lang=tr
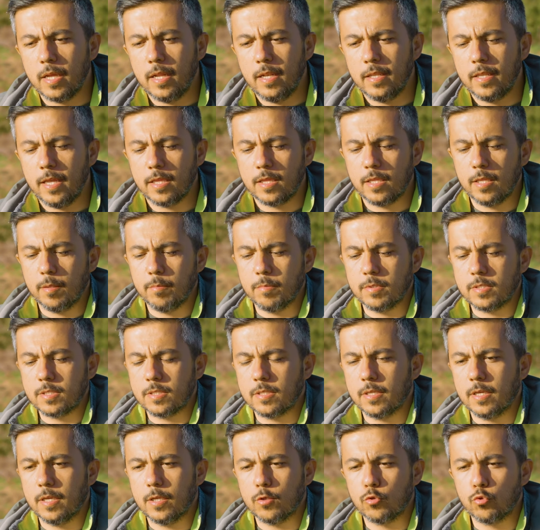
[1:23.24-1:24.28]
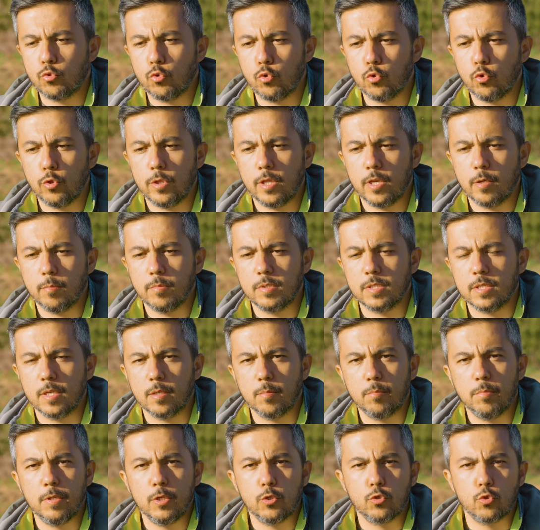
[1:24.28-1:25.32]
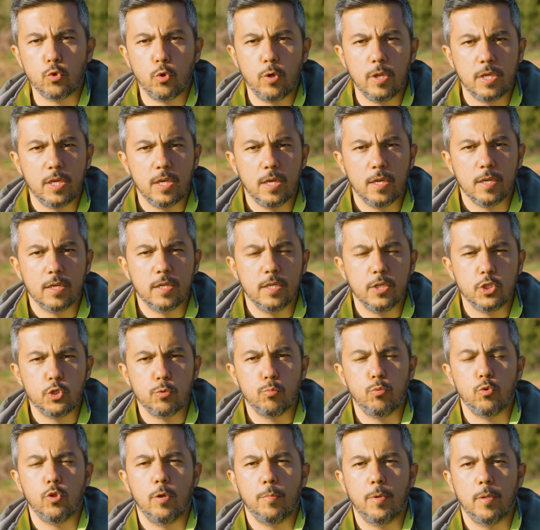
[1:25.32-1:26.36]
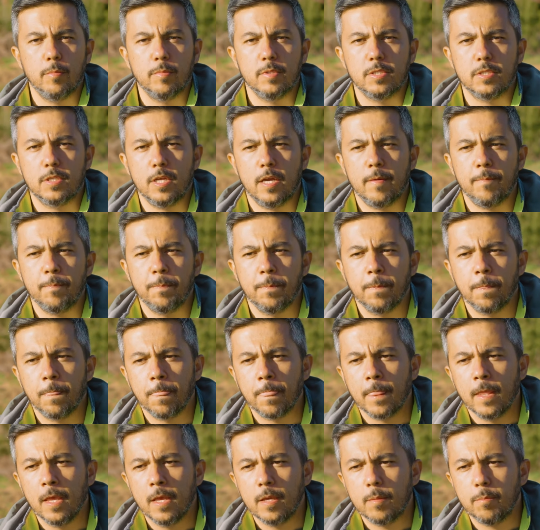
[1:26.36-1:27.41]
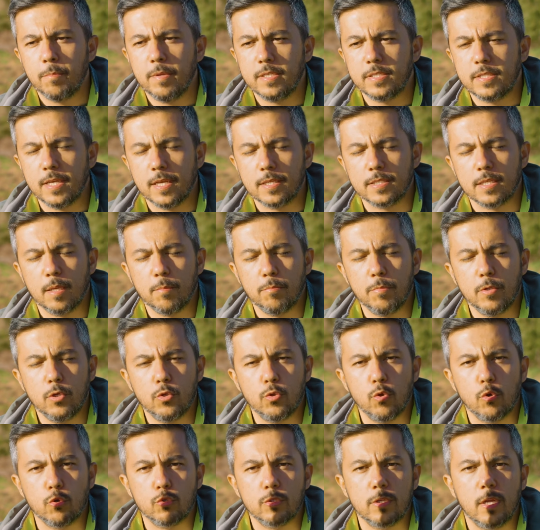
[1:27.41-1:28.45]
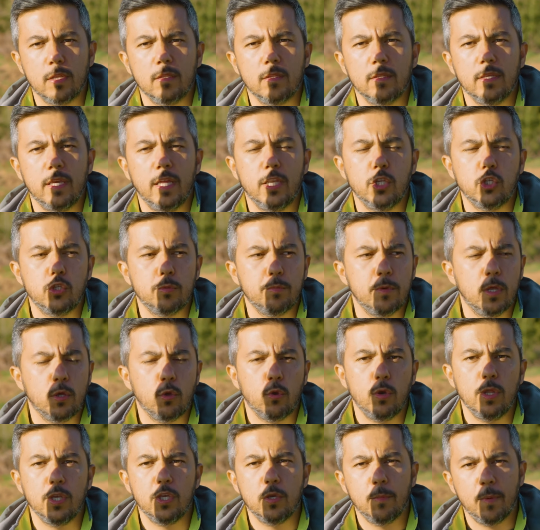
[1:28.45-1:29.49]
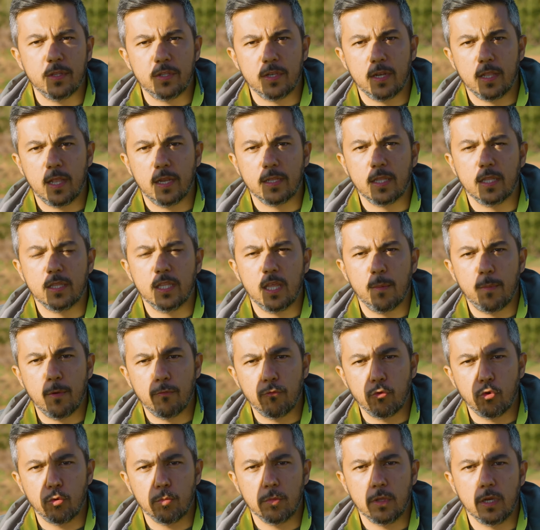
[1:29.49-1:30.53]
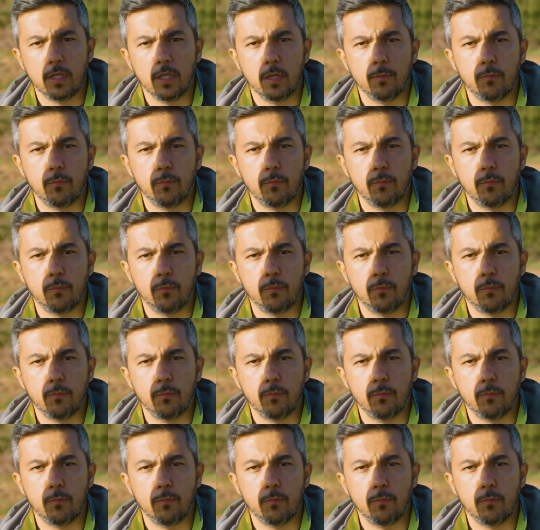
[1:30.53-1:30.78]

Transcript: Elde ettiğimiz e, sürgünlerimizi bir sonraki kış budamamızda 1.80-1.90 gelişimine göre 2 metrelerden tepe vurumlarını